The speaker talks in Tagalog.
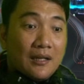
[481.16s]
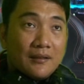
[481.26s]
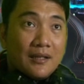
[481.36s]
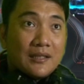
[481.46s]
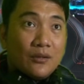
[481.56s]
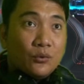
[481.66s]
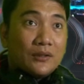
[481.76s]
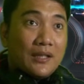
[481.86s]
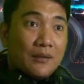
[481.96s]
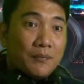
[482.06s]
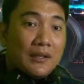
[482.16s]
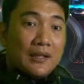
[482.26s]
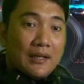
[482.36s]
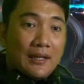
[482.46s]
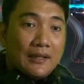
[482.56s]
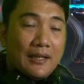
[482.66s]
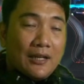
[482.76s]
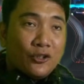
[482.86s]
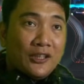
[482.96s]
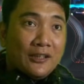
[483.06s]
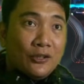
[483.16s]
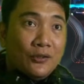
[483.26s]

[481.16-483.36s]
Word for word: kasagutan ni Peter Cayetano dito.